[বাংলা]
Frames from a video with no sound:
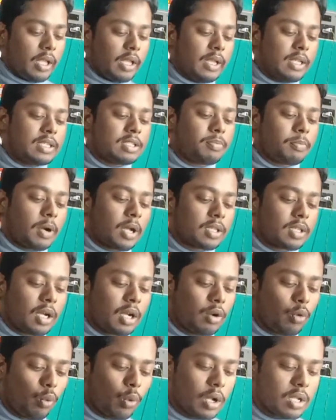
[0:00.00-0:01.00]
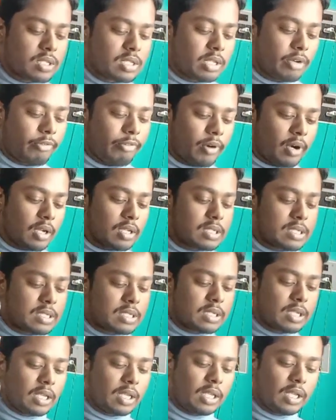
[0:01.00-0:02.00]
হিজ মাদার ওয়াজ দ্য
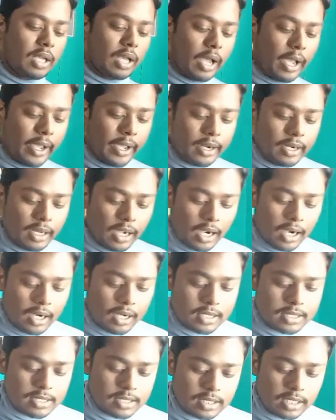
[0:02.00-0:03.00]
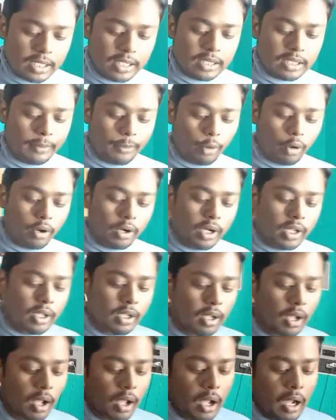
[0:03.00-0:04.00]
ফার্স্ট হি হ্যাড আক্সড ইন দ্য মর্নিং
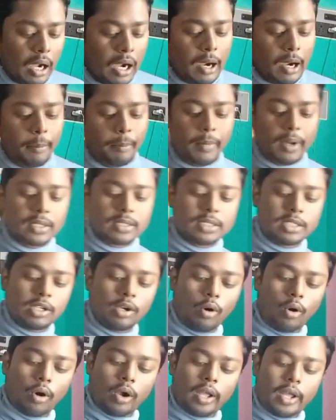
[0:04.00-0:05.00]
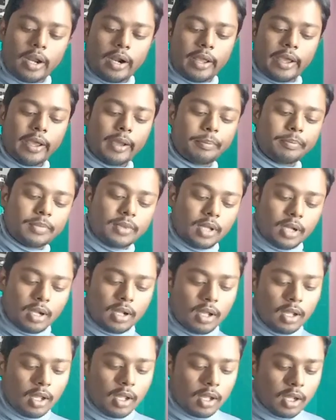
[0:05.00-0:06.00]
আম্মাজি হয়ার হ্যাভ দ্য
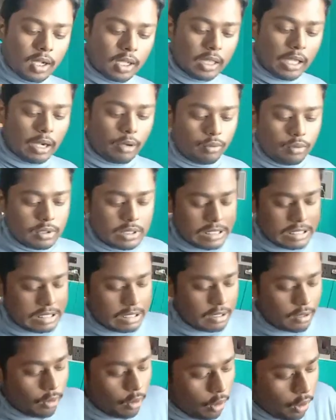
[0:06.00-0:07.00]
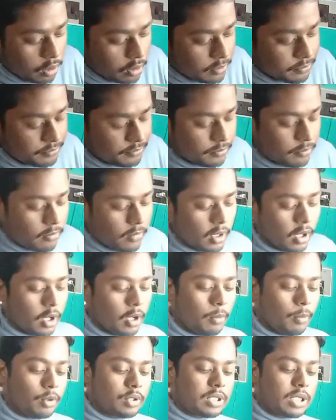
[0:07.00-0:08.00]
ক্লাউডস গন
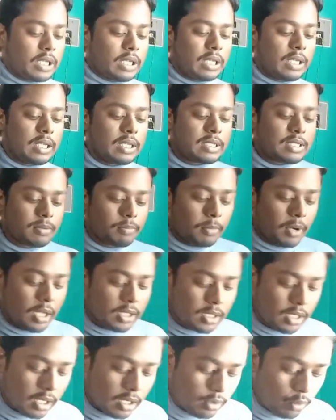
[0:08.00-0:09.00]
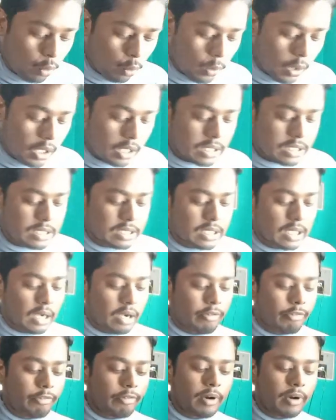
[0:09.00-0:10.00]
বলছে হিজ মাদার ওয়াজ
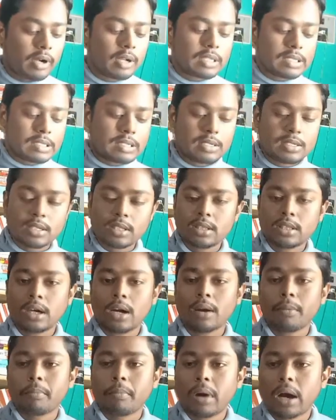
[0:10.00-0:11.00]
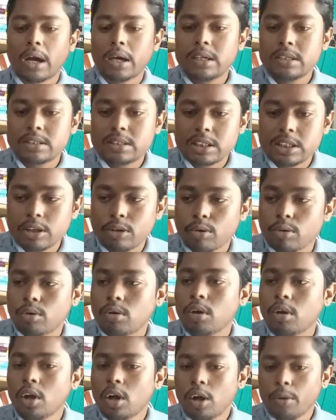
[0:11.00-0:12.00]
দ্য ফার্স্ট তার মাই ছিল
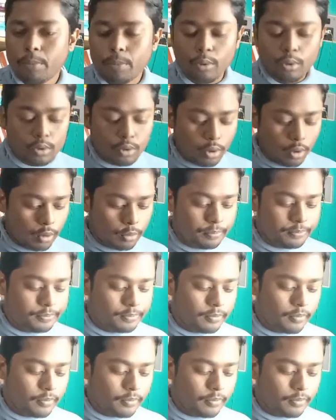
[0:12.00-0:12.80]
প্রথম